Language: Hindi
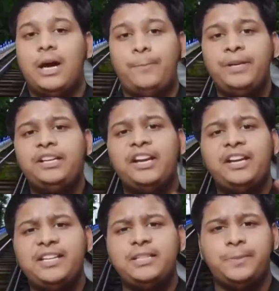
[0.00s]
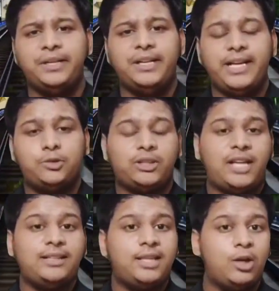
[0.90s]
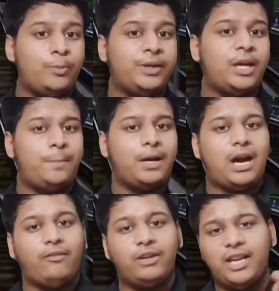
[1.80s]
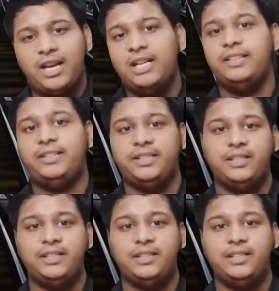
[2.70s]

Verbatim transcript: अपनी ट्रेन की स्पीड 128 किलोमीटर पर आवर की कर ली